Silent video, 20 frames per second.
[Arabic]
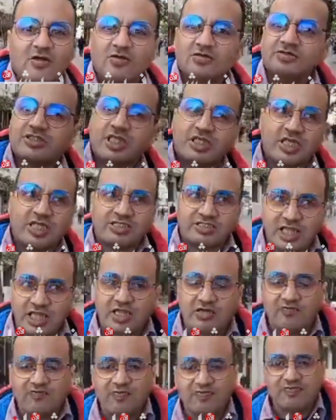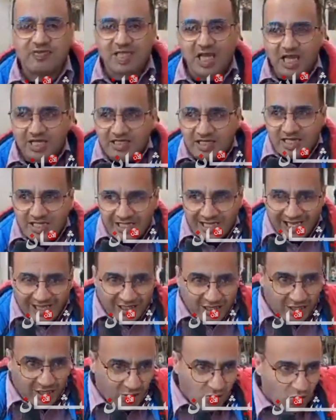معاه تنعترف بانني
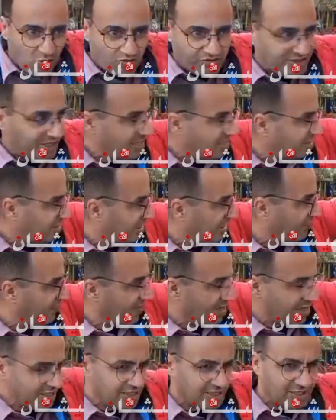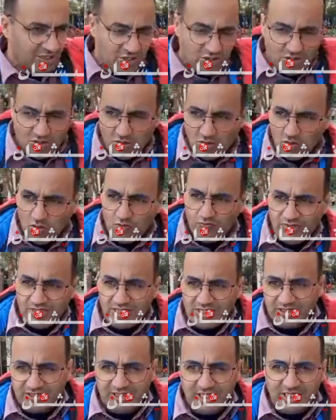غنقوس على ذاك الفريق
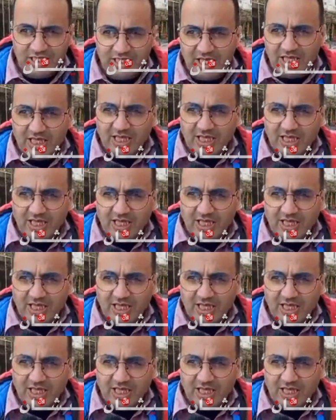وباذن الله